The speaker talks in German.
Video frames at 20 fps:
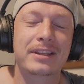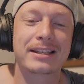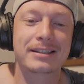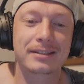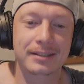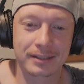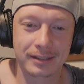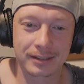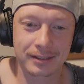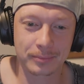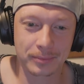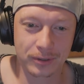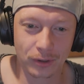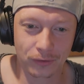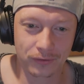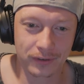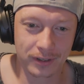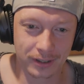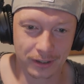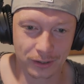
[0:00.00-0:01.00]
das ist nämlich
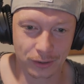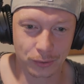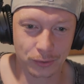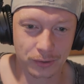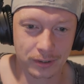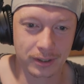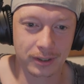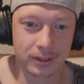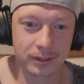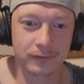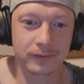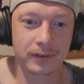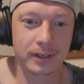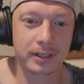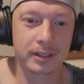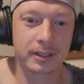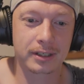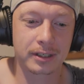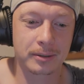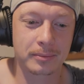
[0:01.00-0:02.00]
auch wieder das Lustige,
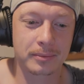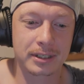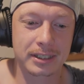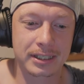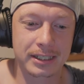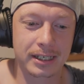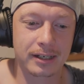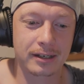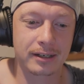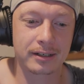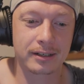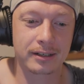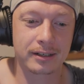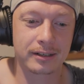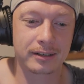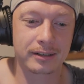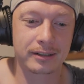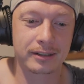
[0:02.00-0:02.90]
weil ich immer sehr